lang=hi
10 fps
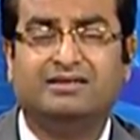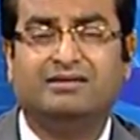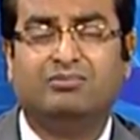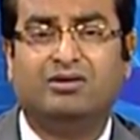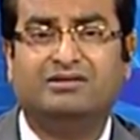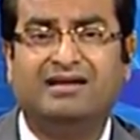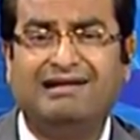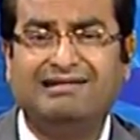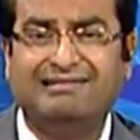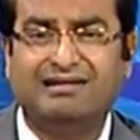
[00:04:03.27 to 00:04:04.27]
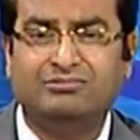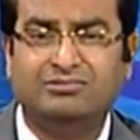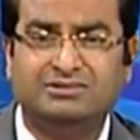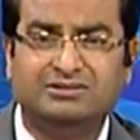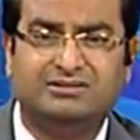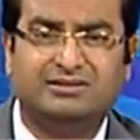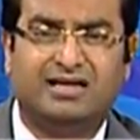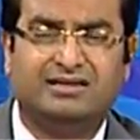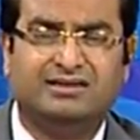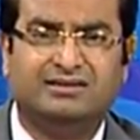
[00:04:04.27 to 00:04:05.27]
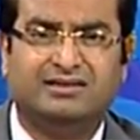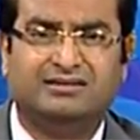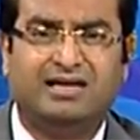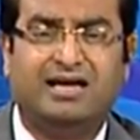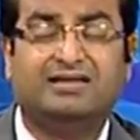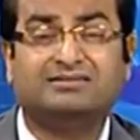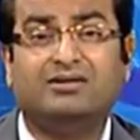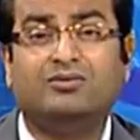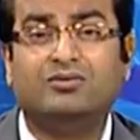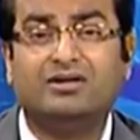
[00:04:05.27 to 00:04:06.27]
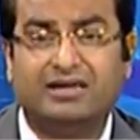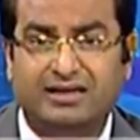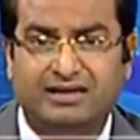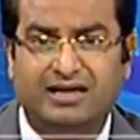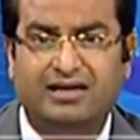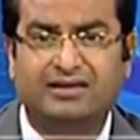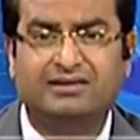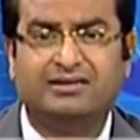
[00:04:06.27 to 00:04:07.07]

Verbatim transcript: ये बहुत डेटी टेक्नोलॉजी से तैयार किया जाता है ऐसा लोगों का कहना है